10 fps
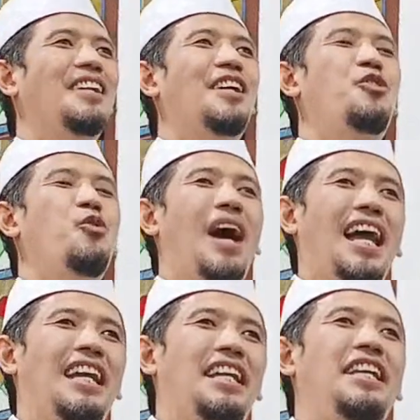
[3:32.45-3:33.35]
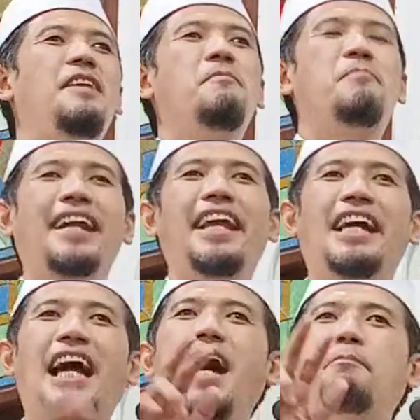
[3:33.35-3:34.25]
kecuali
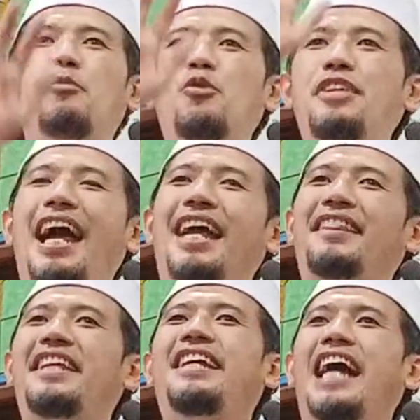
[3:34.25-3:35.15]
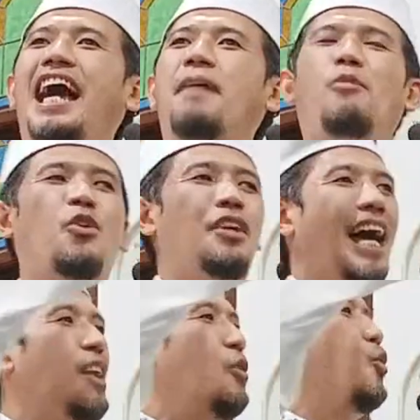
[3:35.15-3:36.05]
mereka punya tiga modal